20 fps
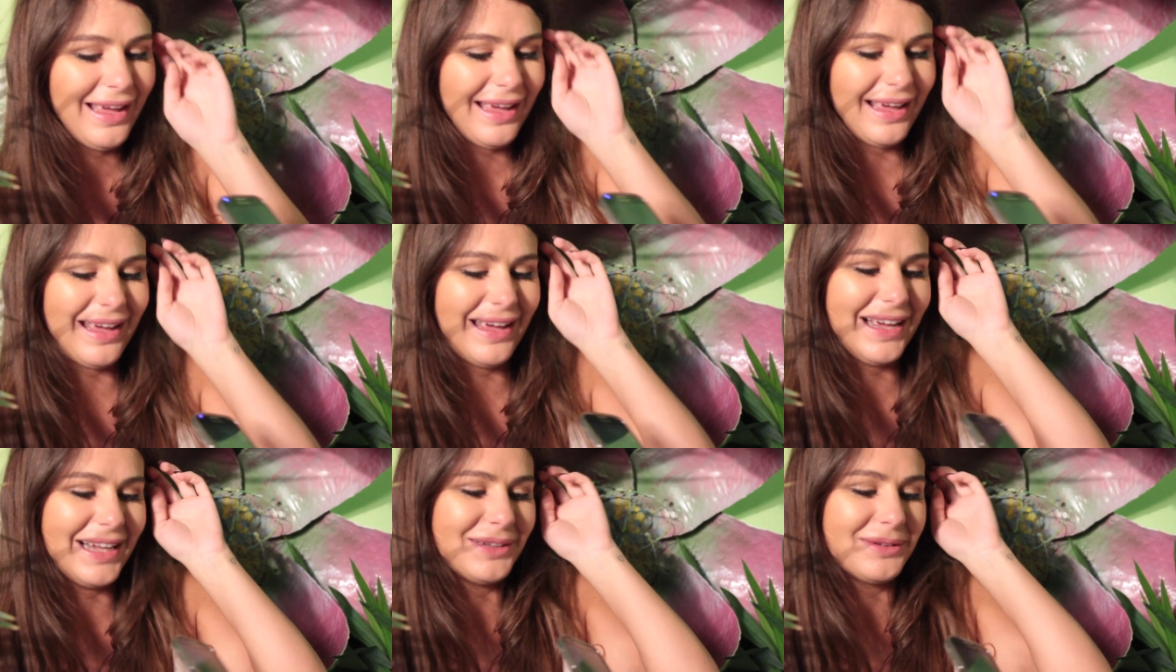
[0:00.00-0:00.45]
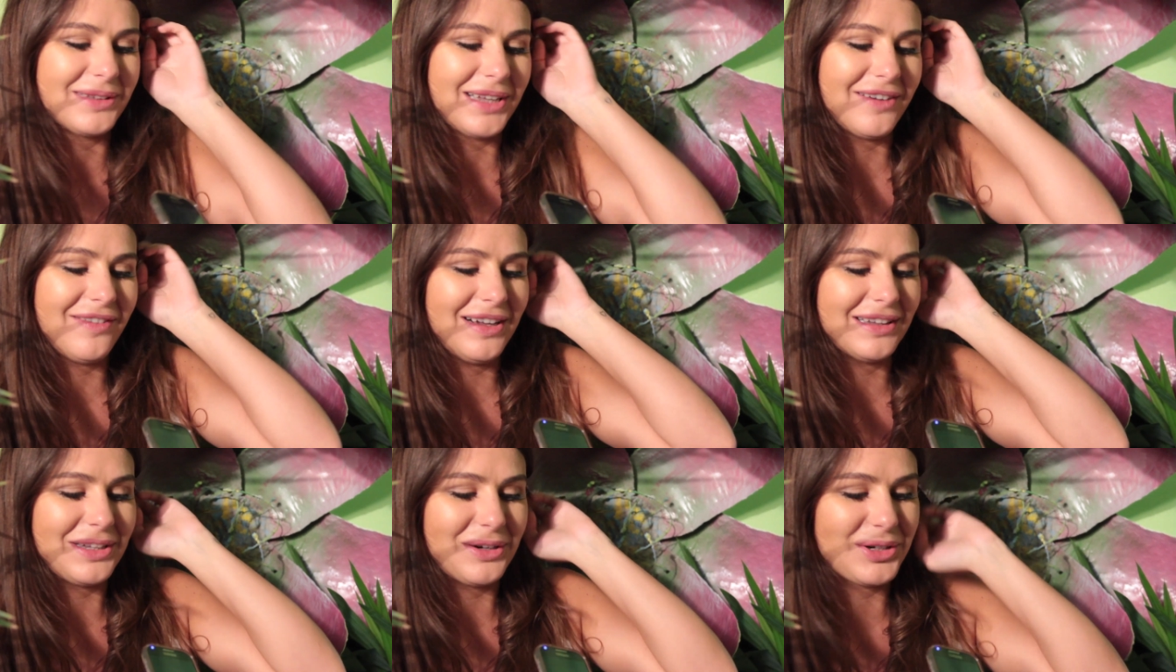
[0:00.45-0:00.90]
e tutte le
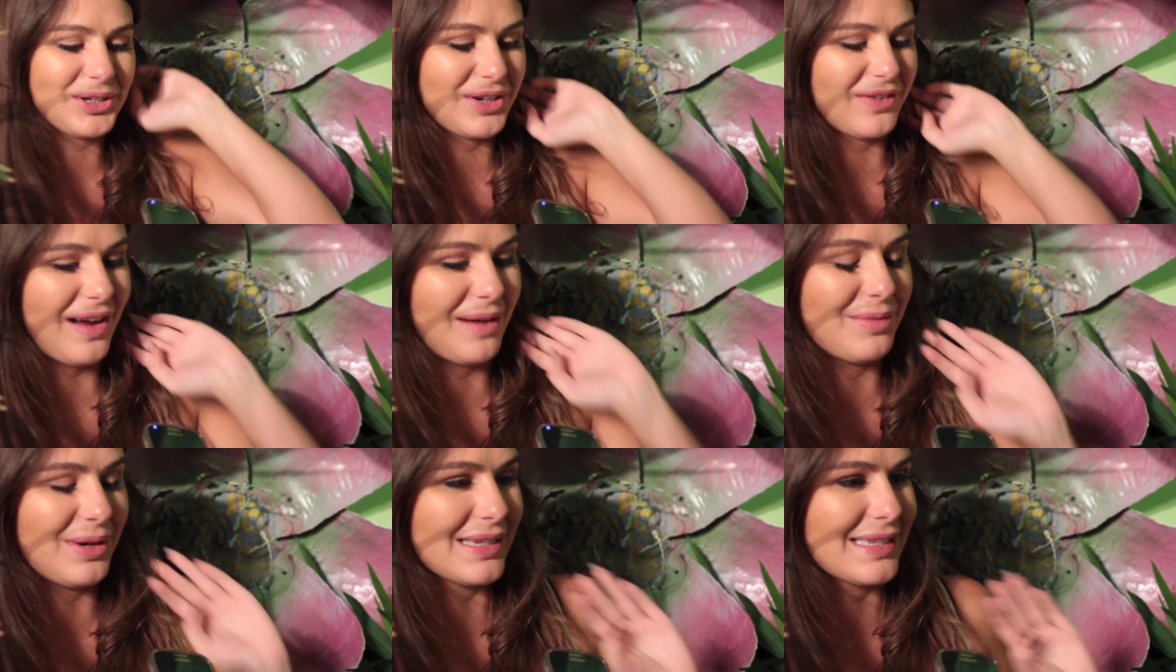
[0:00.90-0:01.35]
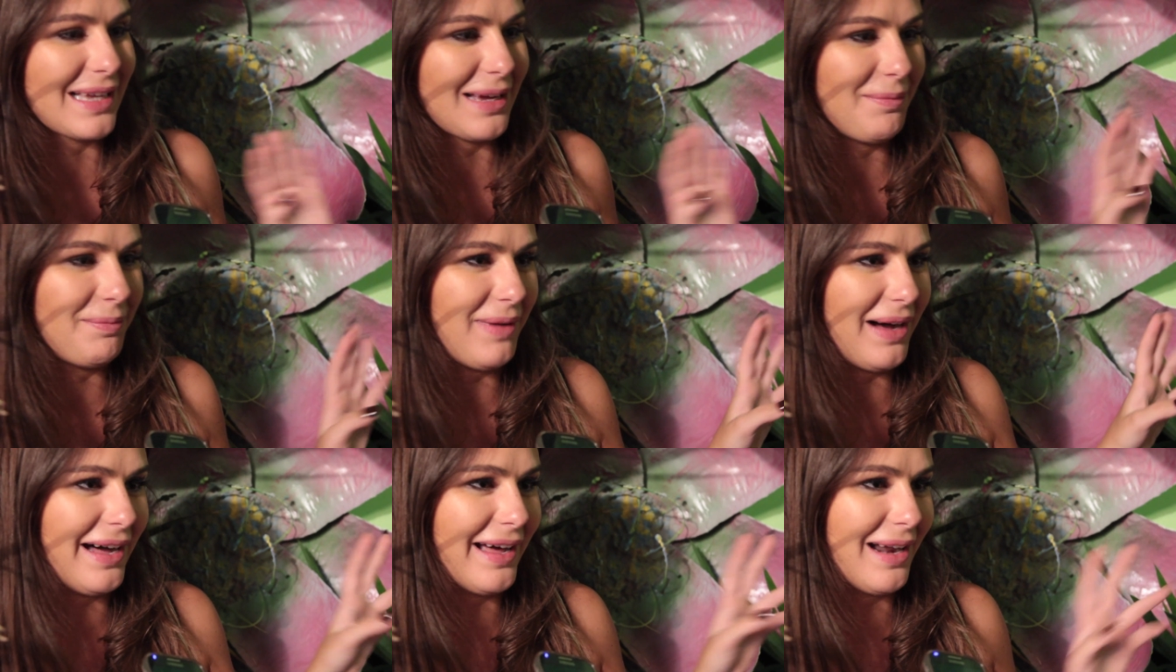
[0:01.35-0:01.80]
volte riuscivamo a
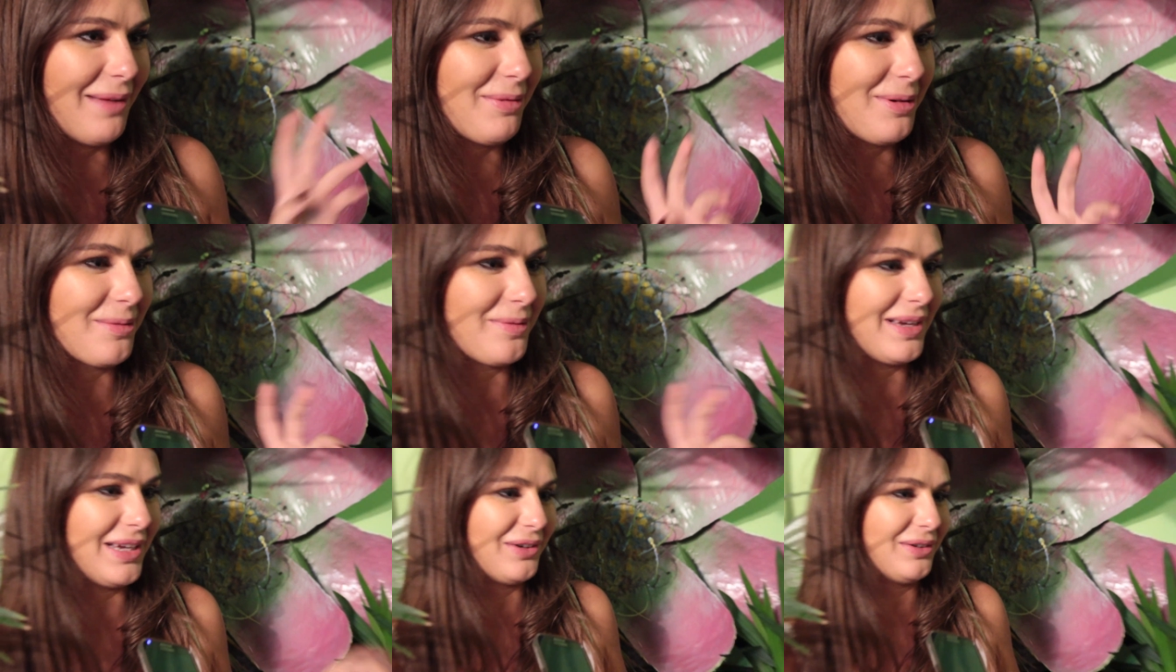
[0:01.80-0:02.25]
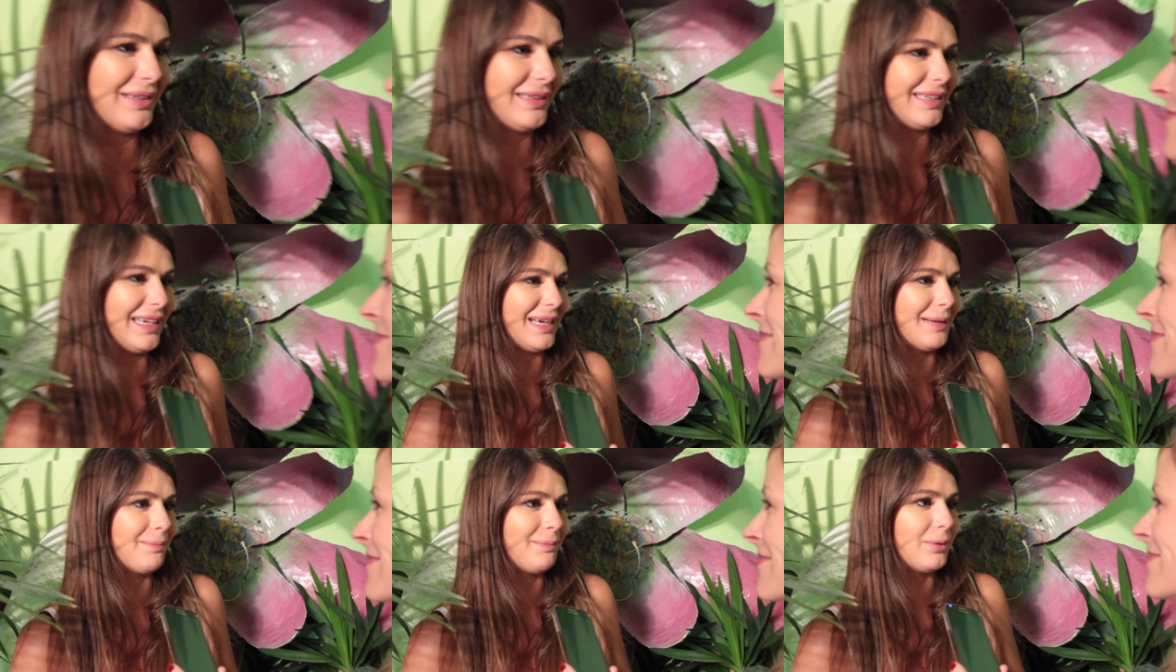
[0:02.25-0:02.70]
scappare più o meno in
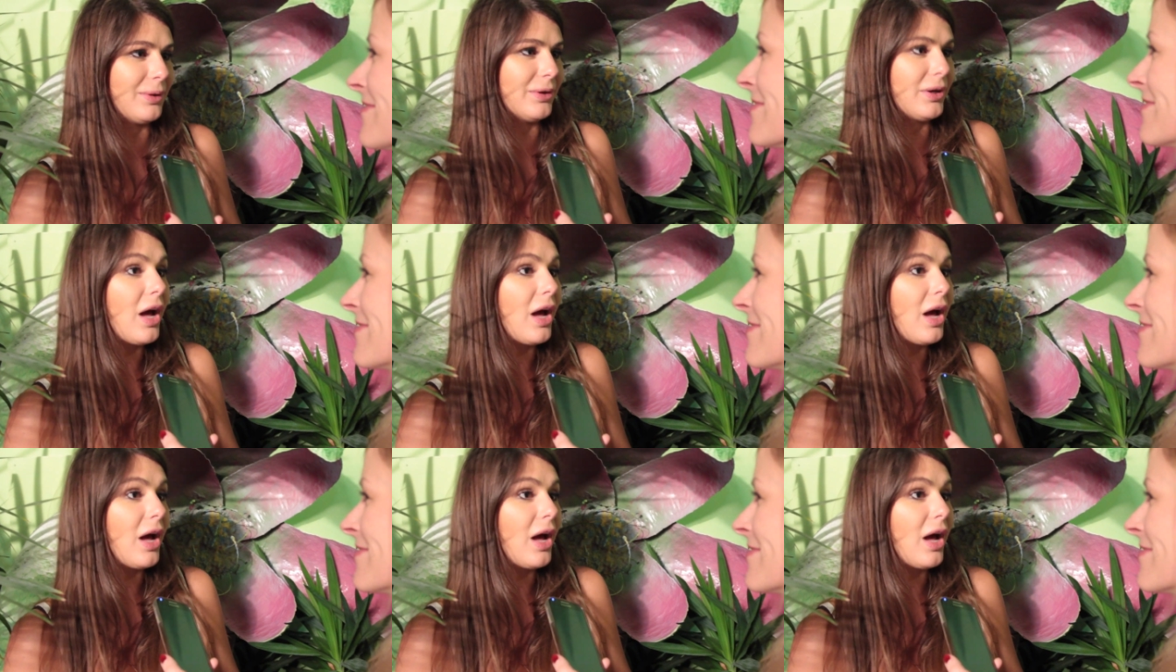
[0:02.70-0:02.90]
tempo.